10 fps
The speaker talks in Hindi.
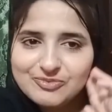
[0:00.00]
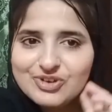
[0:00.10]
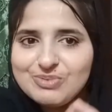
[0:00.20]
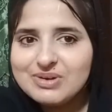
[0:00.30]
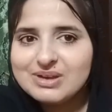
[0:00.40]

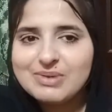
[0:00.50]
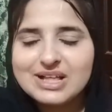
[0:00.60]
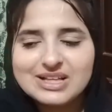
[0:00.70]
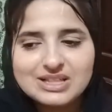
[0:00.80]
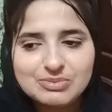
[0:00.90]
वही फिर
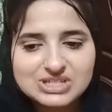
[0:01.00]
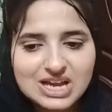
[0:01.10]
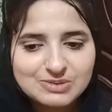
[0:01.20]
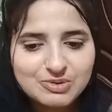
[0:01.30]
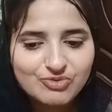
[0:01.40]
बात आती है मुझे
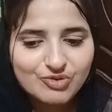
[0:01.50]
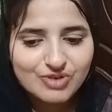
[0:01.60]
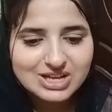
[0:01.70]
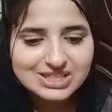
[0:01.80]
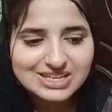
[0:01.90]
आज भी वो
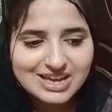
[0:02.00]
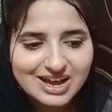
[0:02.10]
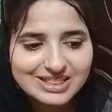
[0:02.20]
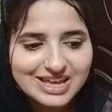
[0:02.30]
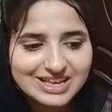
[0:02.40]
वक्त
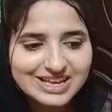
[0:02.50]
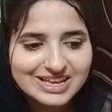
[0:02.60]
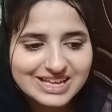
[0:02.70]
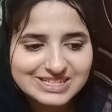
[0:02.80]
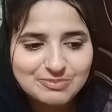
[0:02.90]
याद है कि
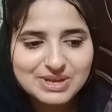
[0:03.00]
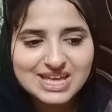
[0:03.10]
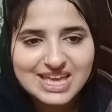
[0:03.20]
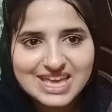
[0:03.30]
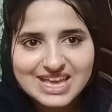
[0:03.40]
कैसे
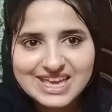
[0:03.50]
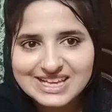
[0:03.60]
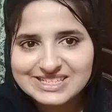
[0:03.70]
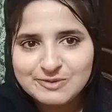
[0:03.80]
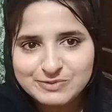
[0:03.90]
मैंने एक
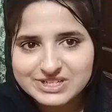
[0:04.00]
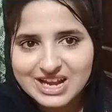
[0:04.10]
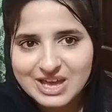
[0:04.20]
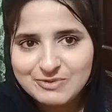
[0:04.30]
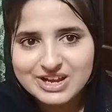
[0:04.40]
एक
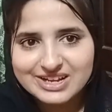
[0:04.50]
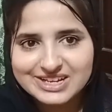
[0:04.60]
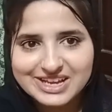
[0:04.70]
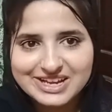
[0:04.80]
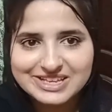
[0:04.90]
सब्सक्राइबर
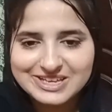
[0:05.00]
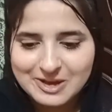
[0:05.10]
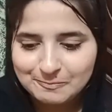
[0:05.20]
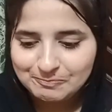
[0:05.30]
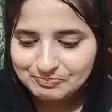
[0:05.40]
इकट्ठा
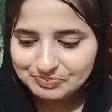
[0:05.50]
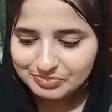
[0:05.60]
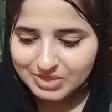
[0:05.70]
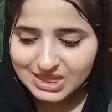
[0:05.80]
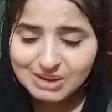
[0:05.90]
किया
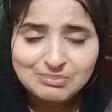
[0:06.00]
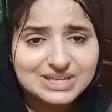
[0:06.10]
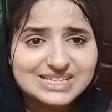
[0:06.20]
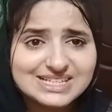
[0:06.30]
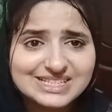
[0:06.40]
मैं
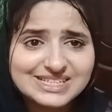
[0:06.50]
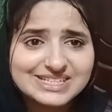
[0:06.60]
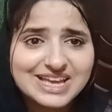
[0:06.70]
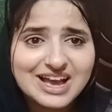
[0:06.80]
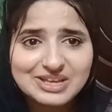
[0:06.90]
जैसे
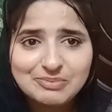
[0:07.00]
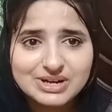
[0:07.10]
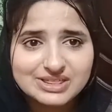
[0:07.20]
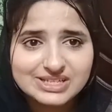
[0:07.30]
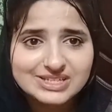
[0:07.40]
जैसे आगे
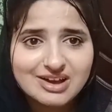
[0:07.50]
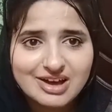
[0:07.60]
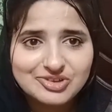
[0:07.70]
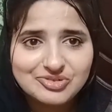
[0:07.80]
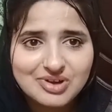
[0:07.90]
बढ़ती जा
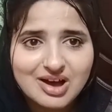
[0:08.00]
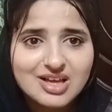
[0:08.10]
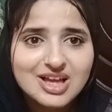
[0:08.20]
रही हूँ ना